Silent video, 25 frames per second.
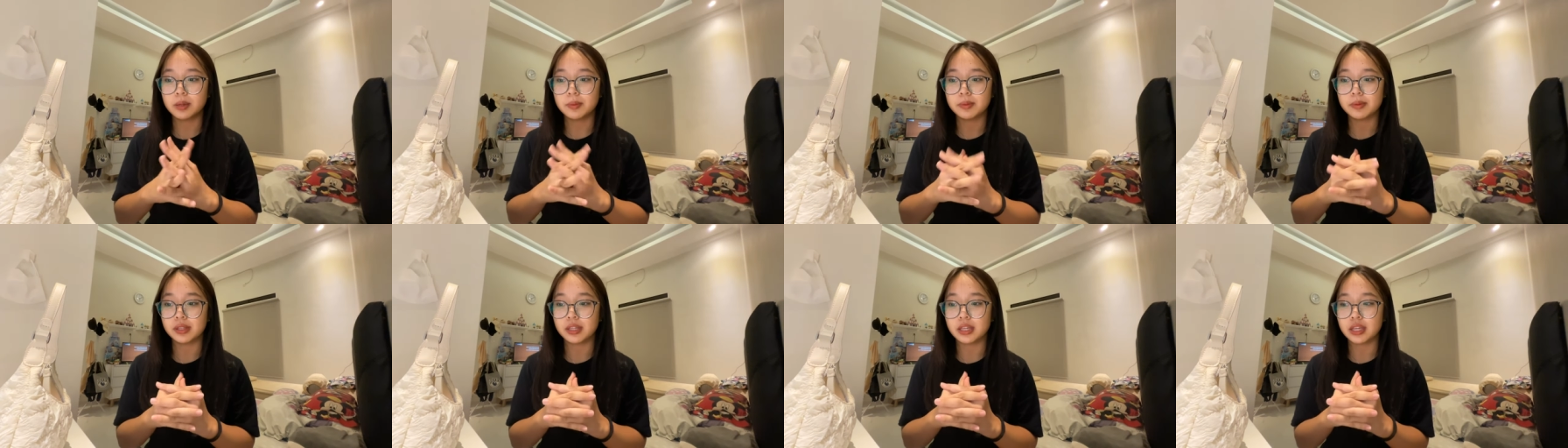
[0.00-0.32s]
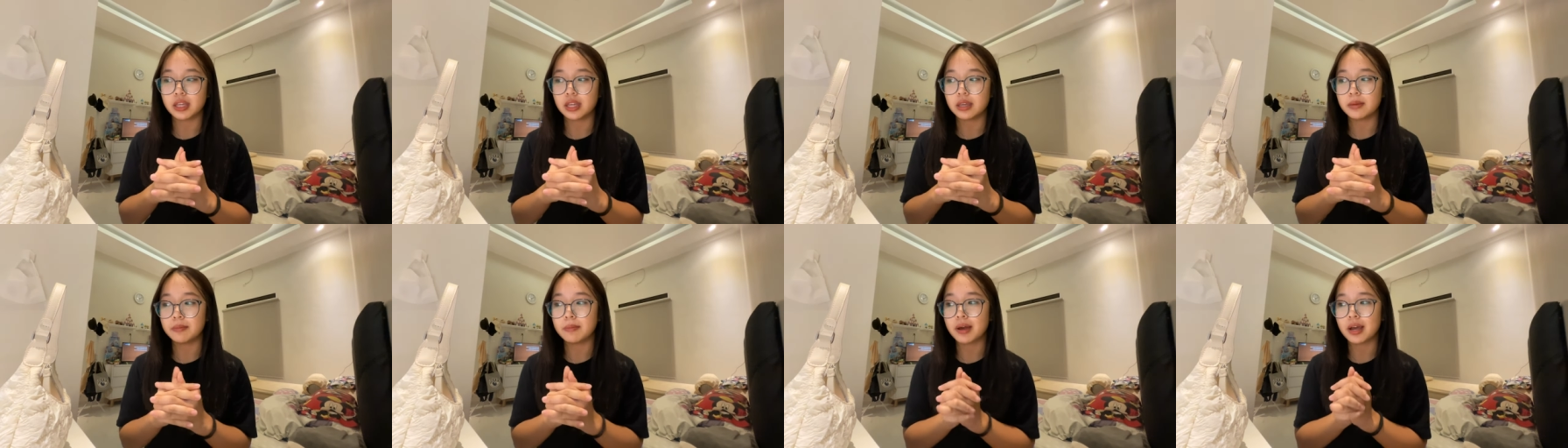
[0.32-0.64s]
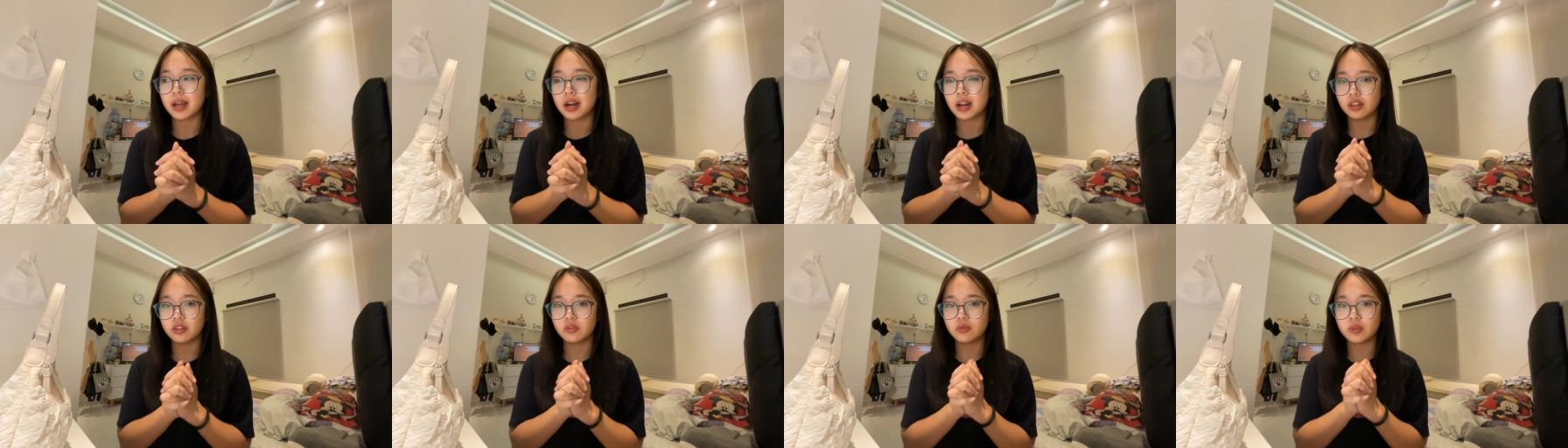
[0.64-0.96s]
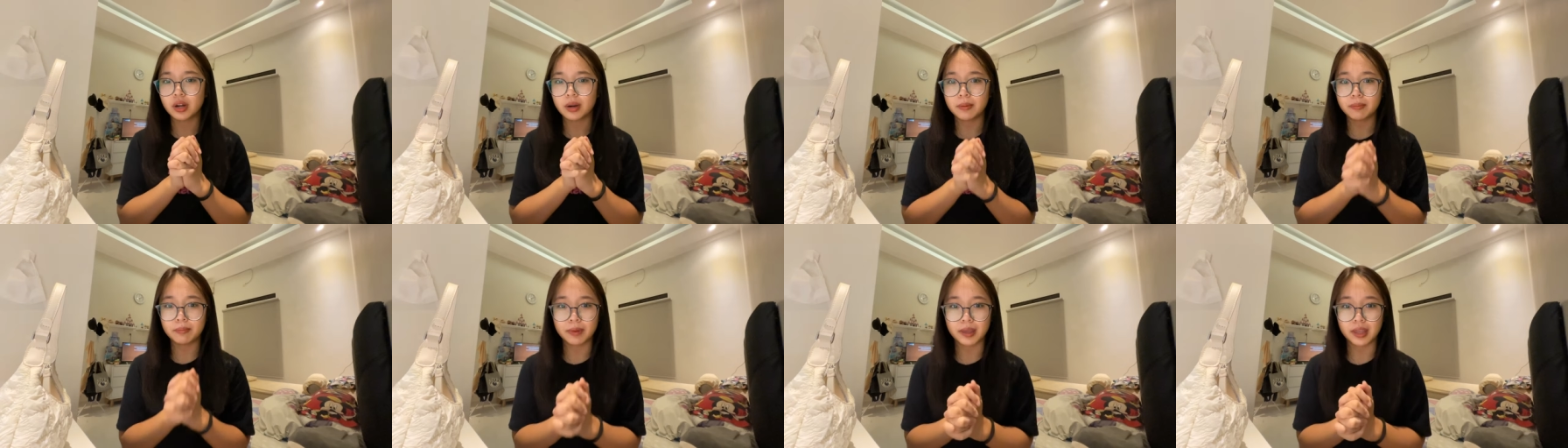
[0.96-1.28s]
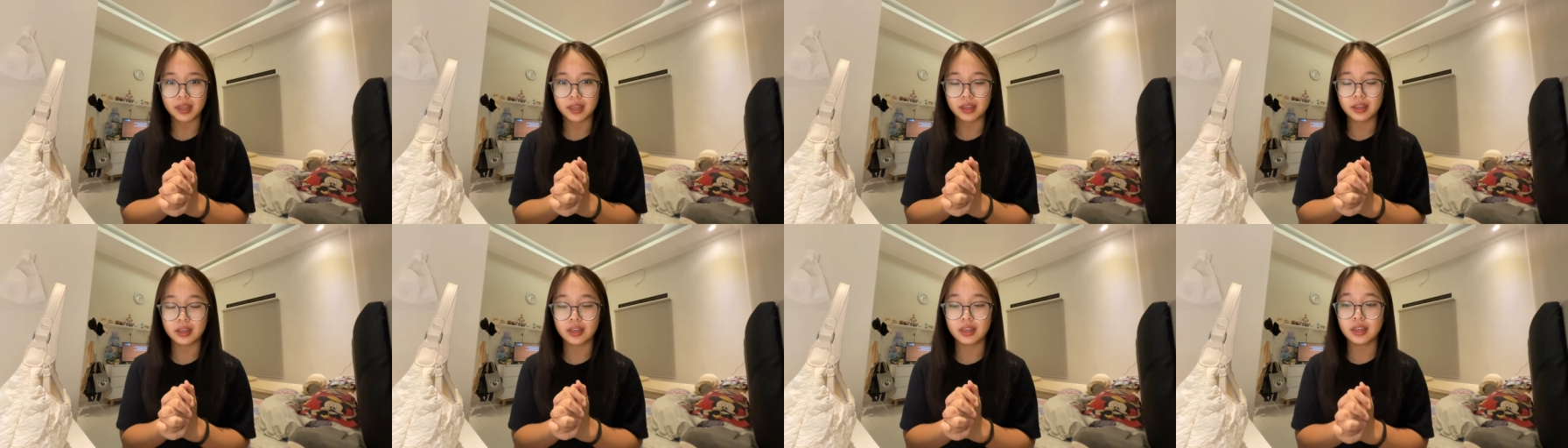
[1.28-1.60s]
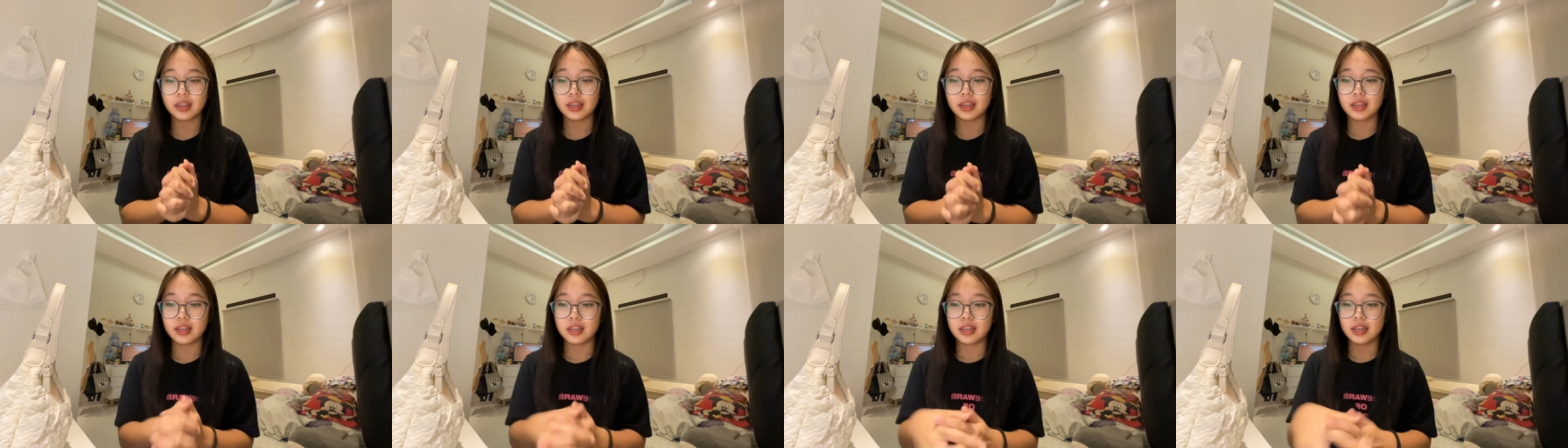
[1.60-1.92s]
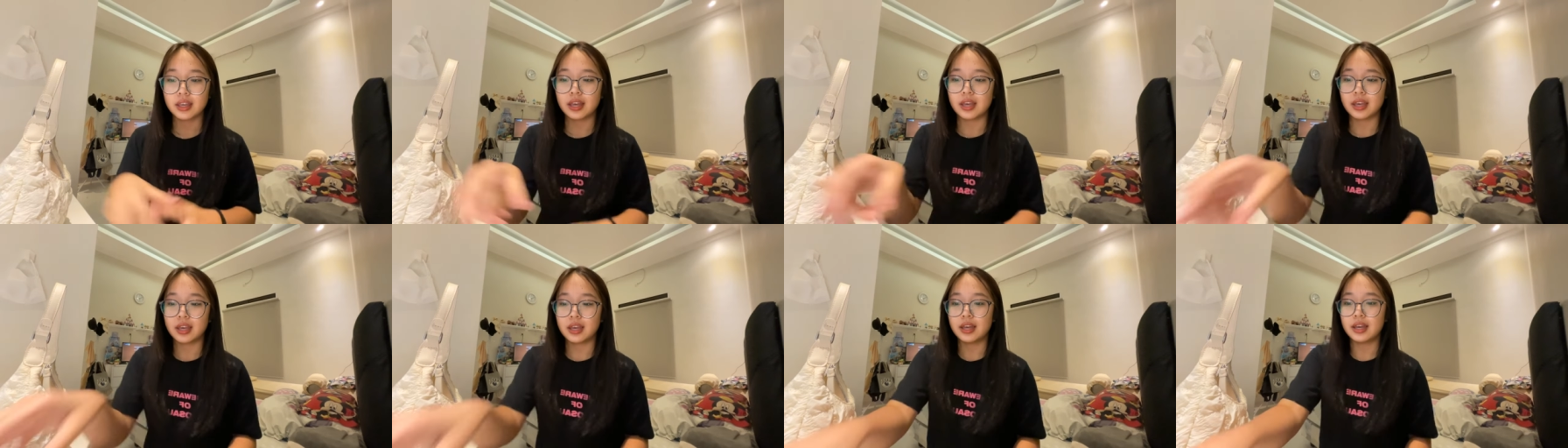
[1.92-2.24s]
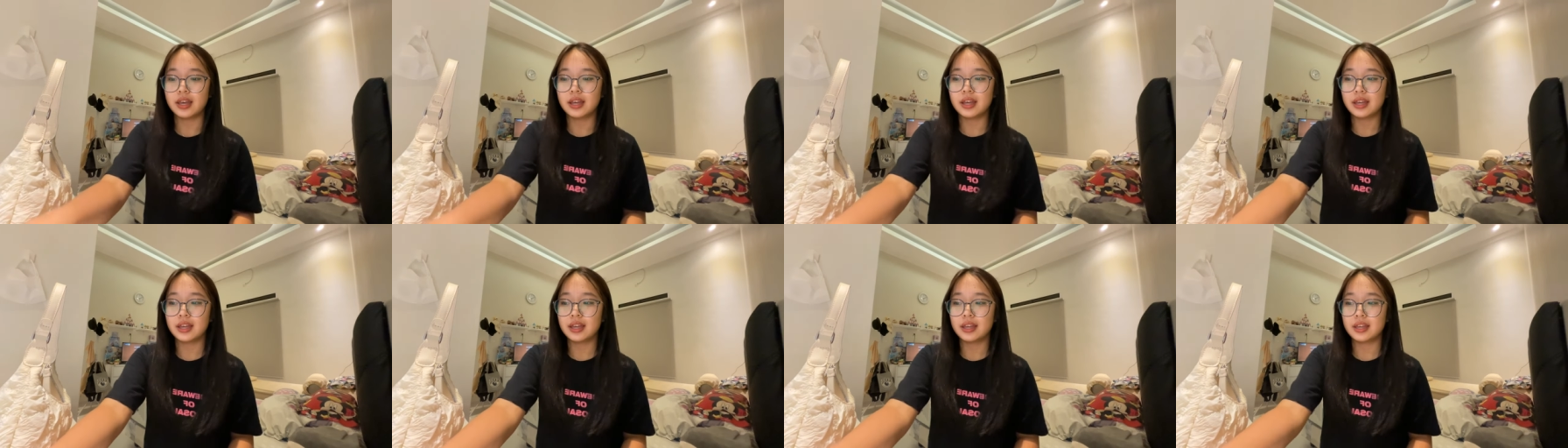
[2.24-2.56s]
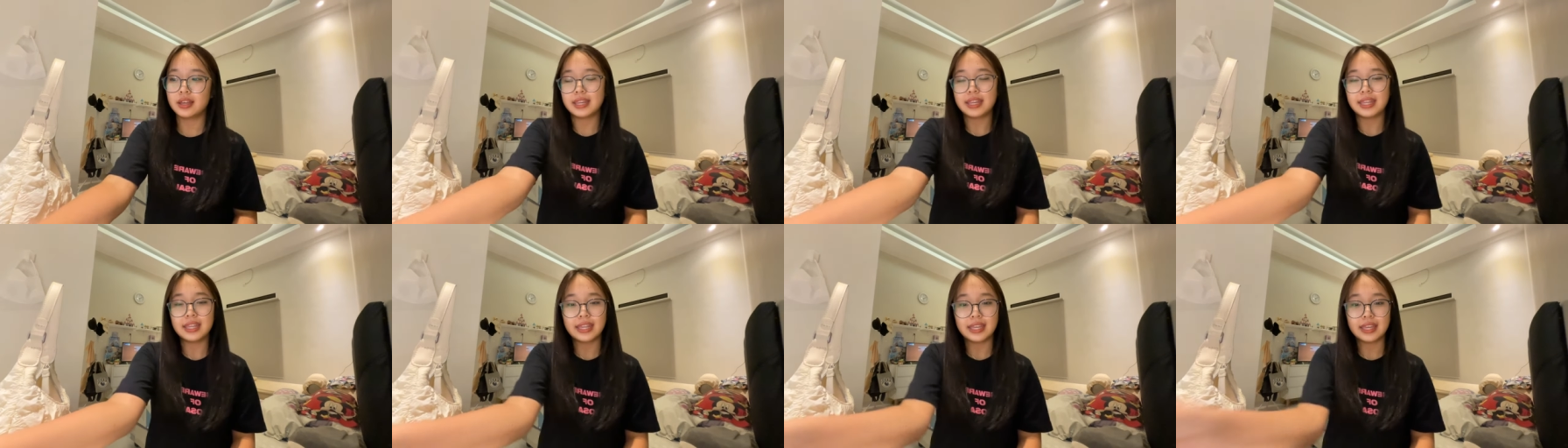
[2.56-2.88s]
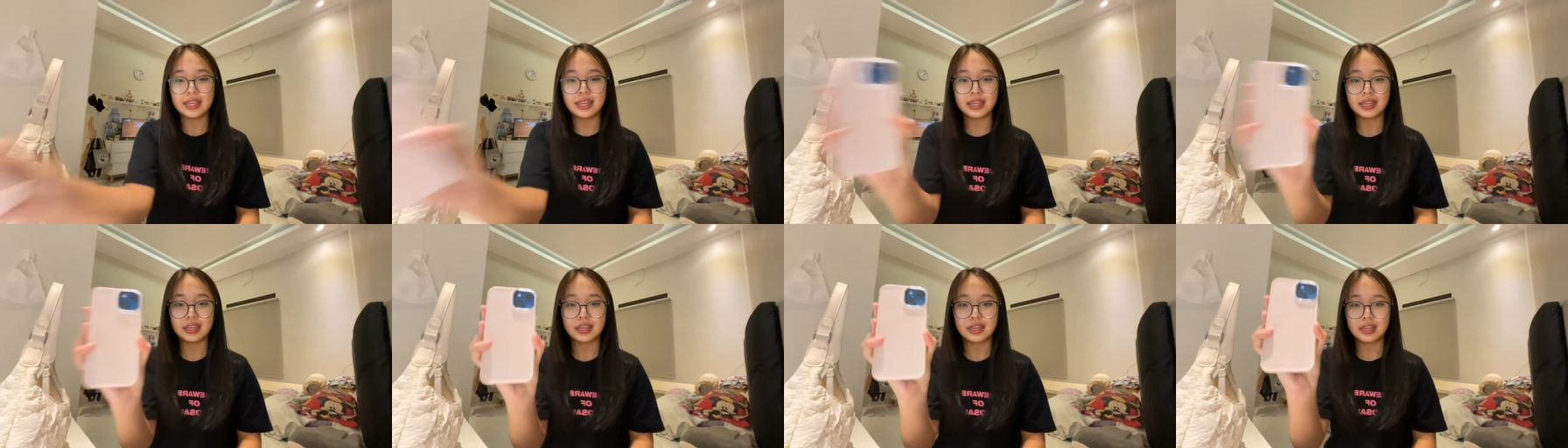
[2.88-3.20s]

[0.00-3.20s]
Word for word: beli barang tuh warna pink kayak ini